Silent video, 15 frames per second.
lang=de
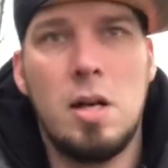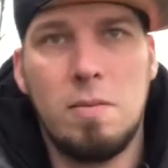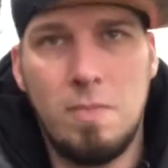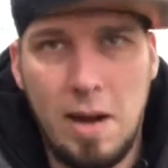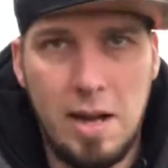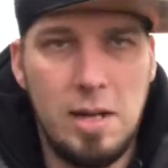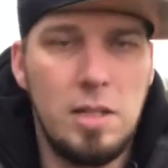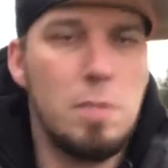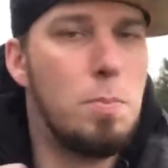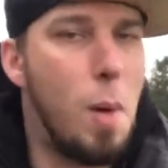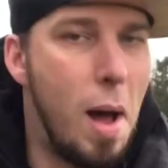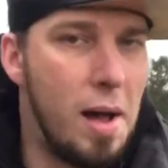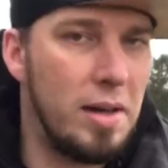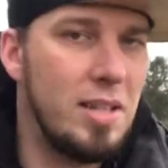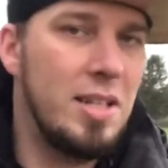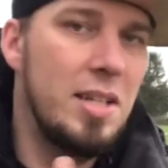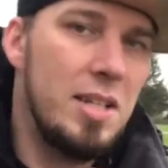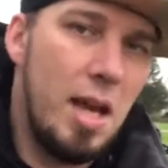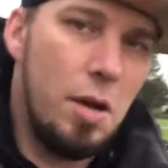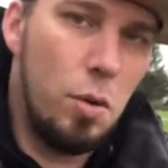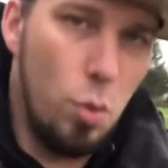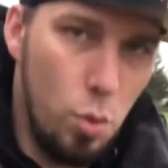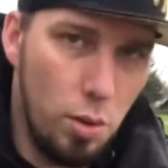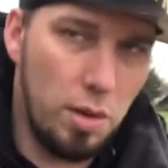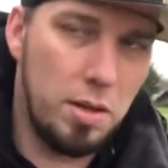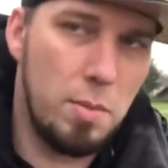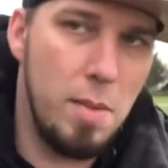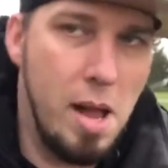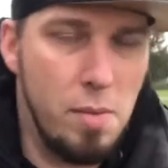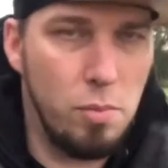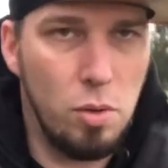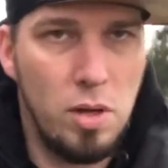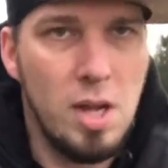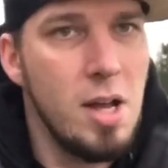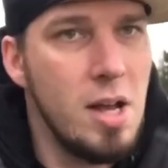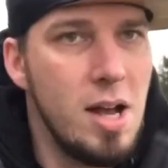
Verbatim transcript: weil die Bahn dient einem höheren Gemeinwohl.